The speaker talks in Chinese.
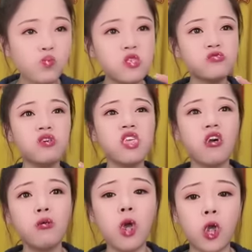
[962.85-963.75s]
你说
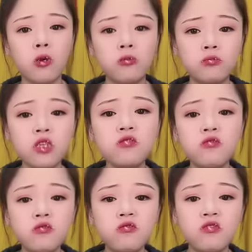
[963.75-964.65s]
那话，那
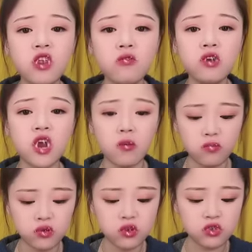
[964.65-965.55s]
你福利为啥
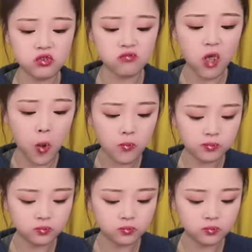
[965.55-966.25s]
不一直放？